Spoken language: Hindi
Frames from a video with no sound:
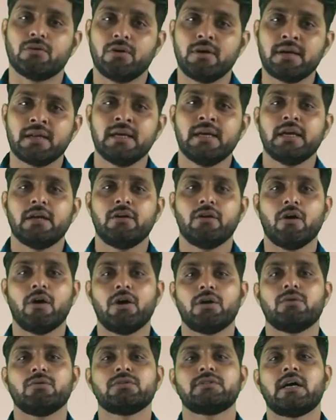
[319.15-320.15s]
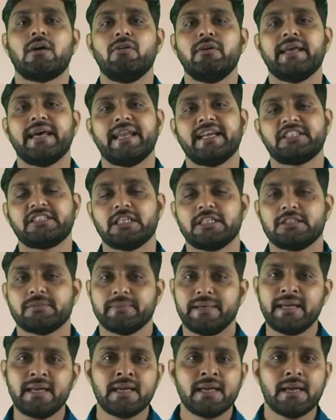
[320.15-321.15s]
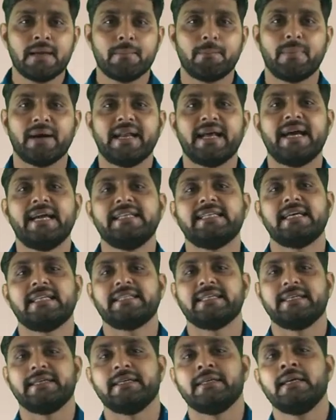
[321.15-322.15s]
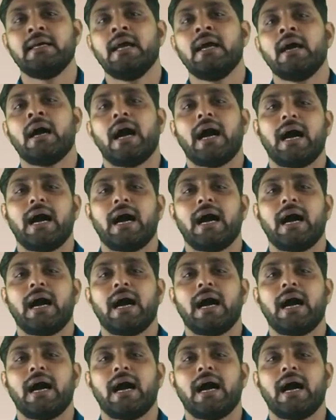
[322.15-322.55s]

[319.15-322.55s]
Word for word: कोर्ट नॉर्थ टू साउथ डायरेक्शन में बनाए जाते हैं